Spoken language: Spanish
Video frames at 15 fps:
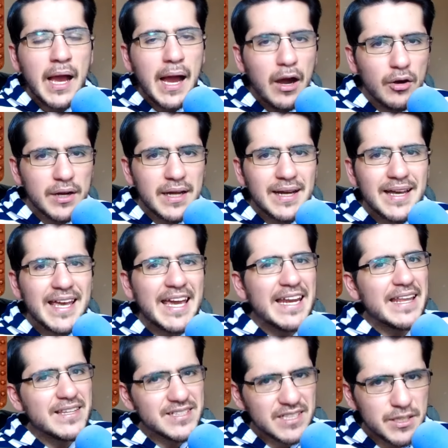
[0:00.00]
Ahora, en
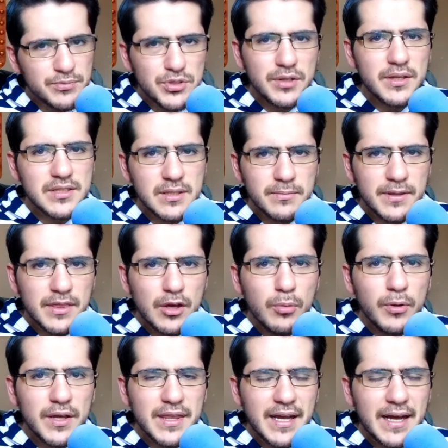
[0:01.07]
la descripción de este video
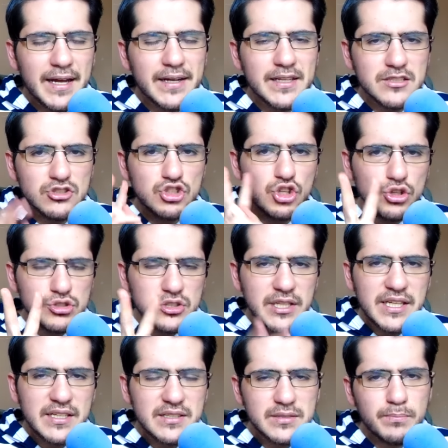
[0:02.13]
voy a dejarles dos
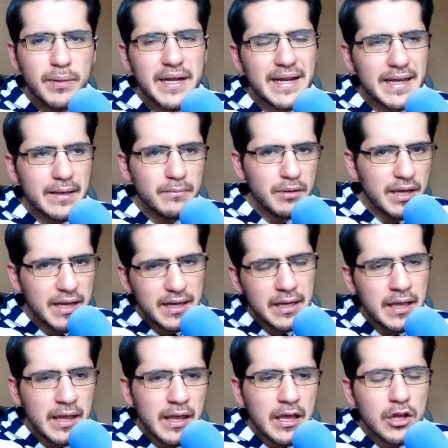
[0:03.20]
links para que vean
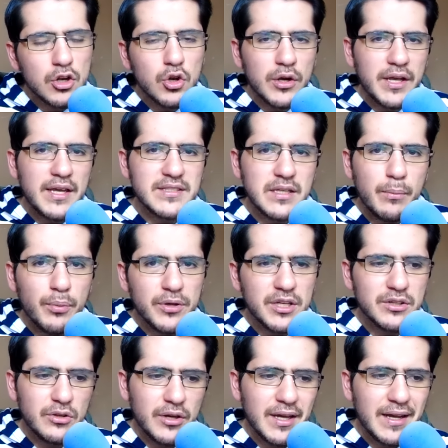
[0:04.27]
lo que es el
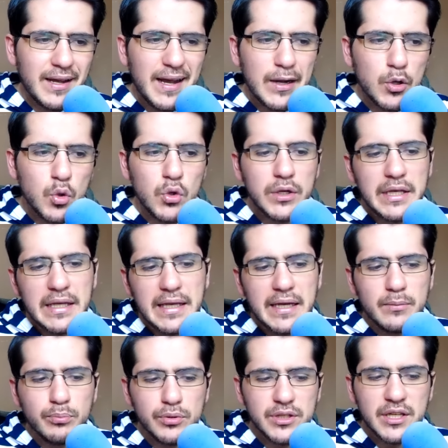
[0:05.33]
proyecto Genkaku y
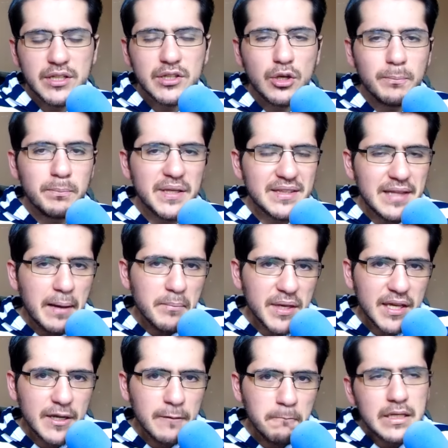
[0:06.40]
el proyecto
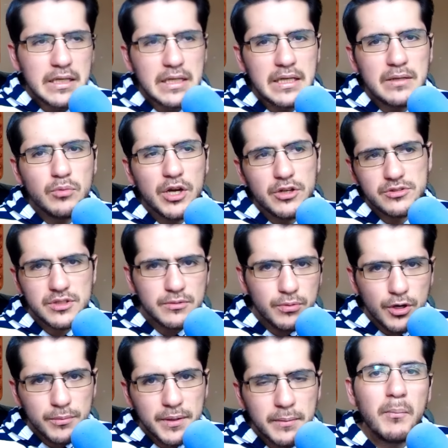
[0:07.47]
Vitamin y bueno, se
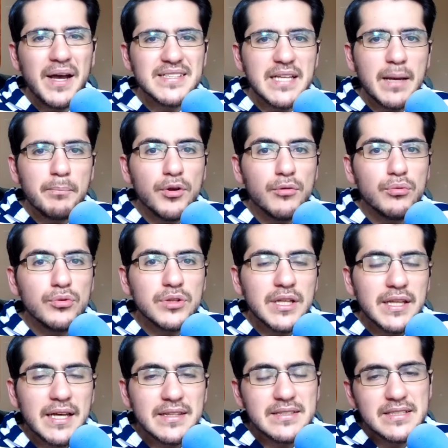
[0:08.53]
informen más a
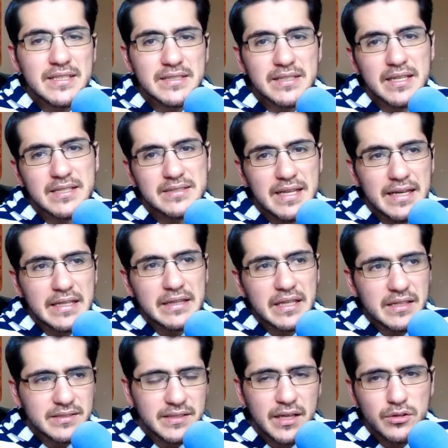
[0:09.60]
profundidad si es que están
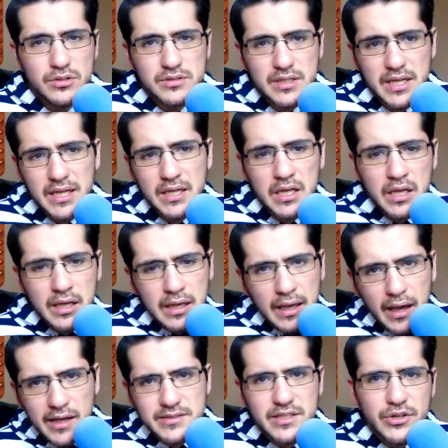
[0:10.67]
interesados en
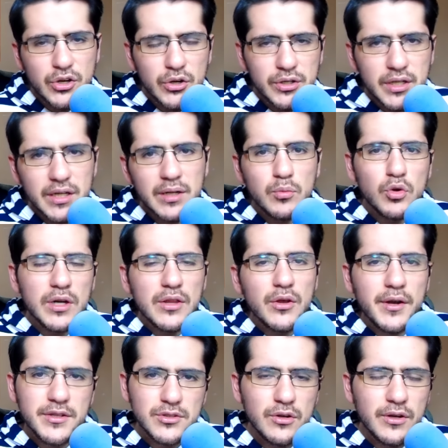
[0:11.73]
hacer correr
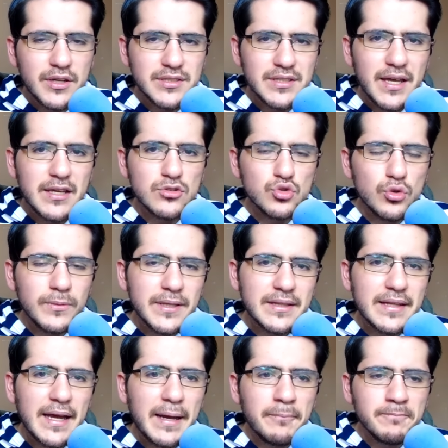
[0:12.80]
emuladores o lo que sea en su
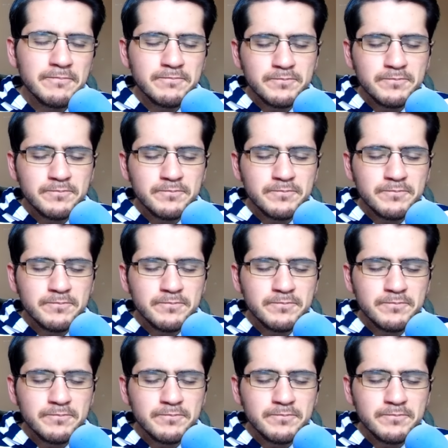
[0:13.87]
Vita.